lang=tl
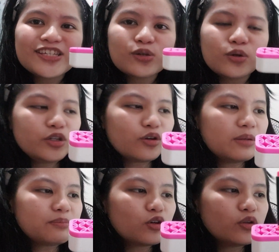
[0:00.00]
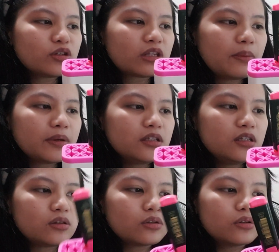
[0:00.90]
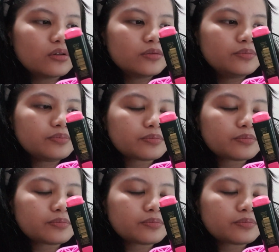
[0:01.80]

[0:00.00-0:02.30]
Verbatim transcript: So, hindi ko alam kung anong tawag dito